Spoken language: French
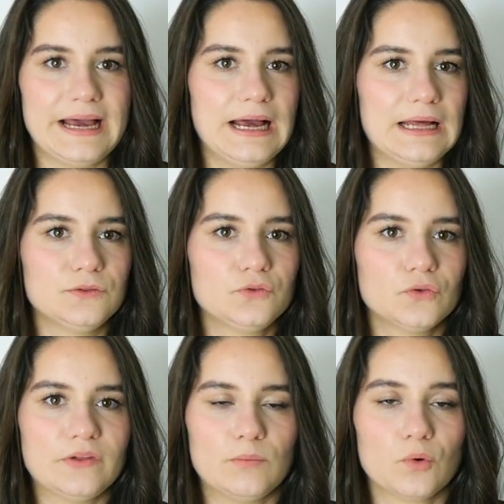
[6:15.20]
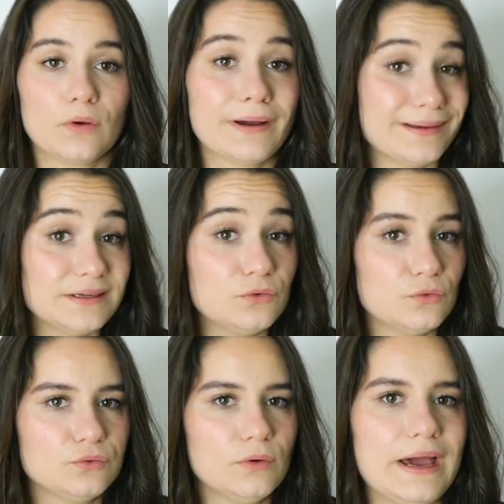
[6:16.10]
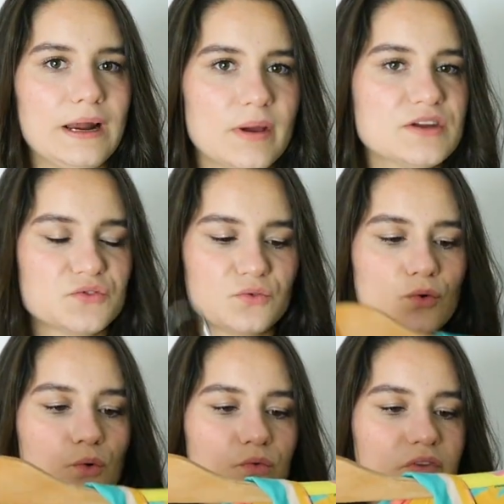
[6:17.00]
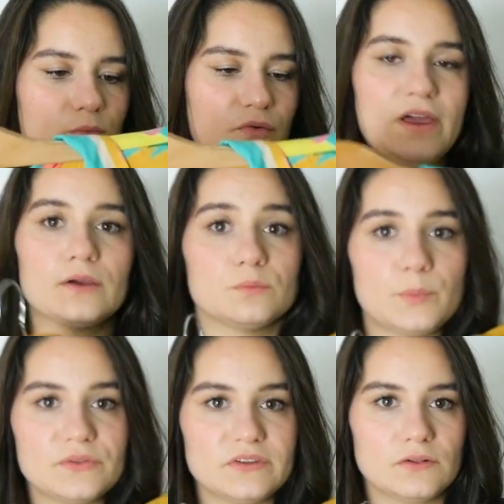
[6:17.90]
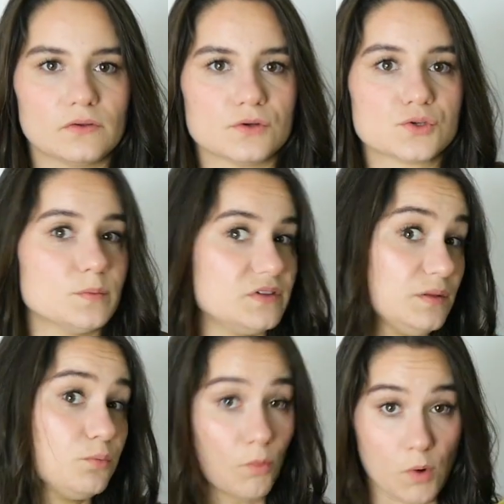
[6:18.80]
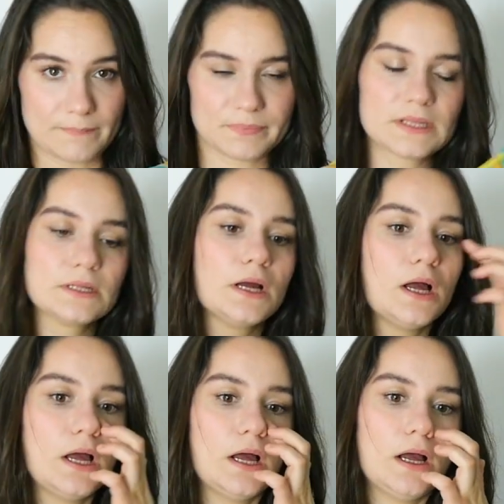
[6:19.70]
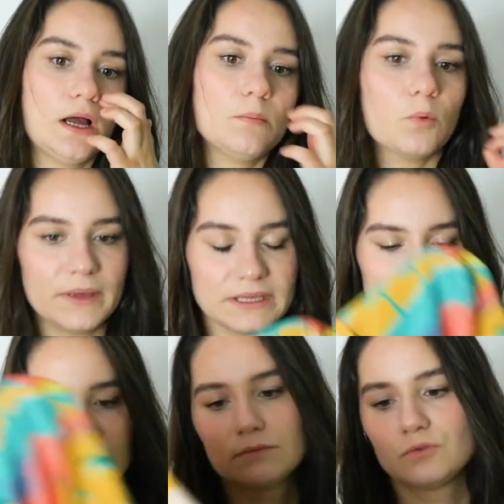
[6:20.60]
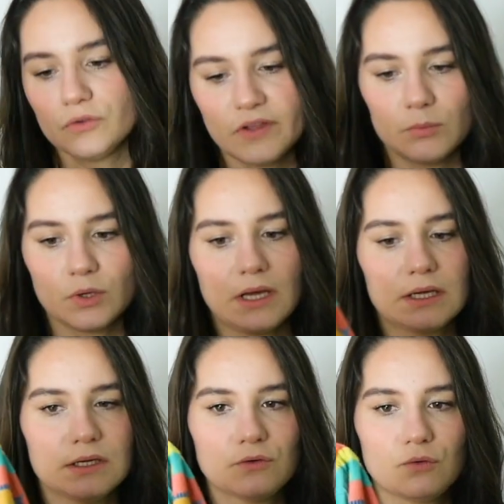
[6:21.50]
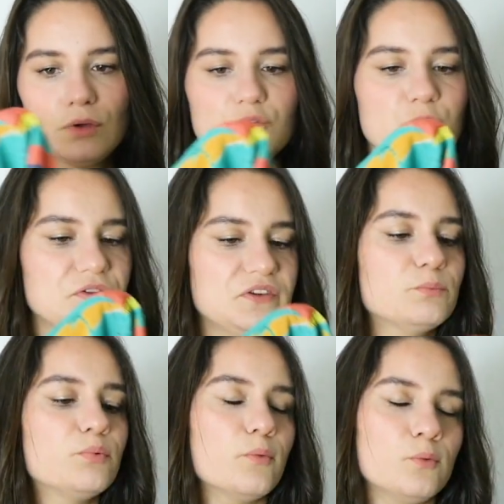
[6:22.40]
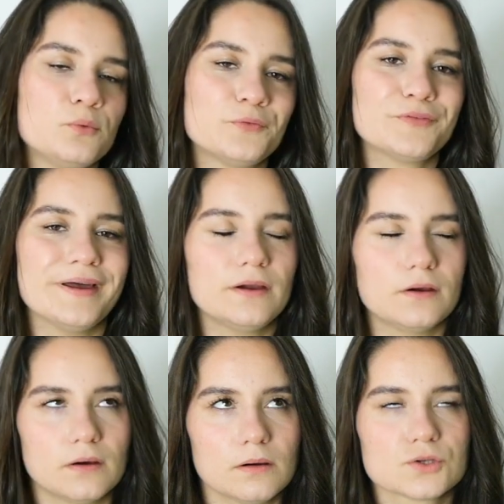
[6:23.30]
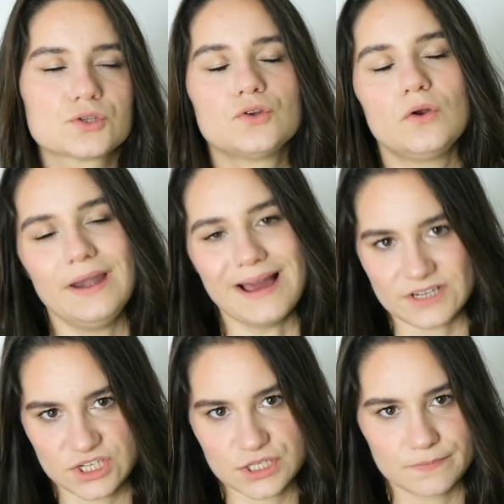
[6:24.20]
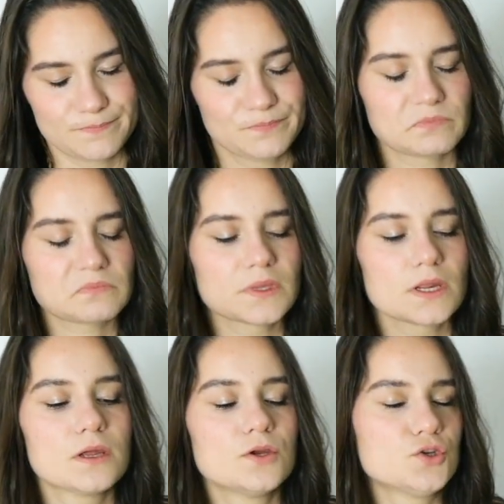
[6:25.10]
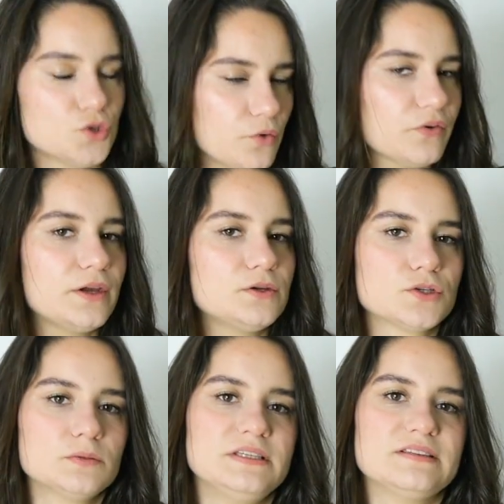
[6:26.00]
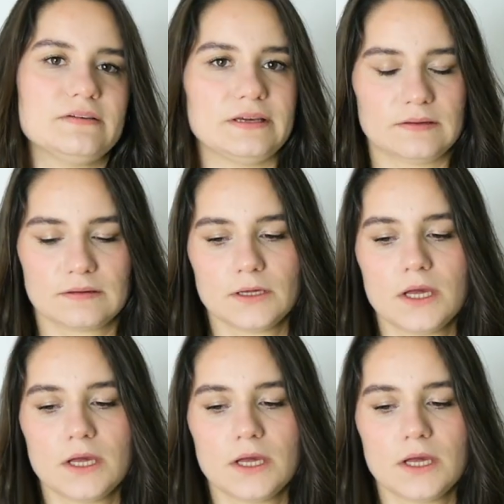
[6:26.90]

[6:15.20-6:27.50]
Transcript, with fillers: a totalement craqué dessus. À la base, je comptais me faire une petite euh, chemisette pour moi. Mon mec a totalement craqué dessus et je lui ai dit bon d'accord je te lâche je te ferai une chemise avec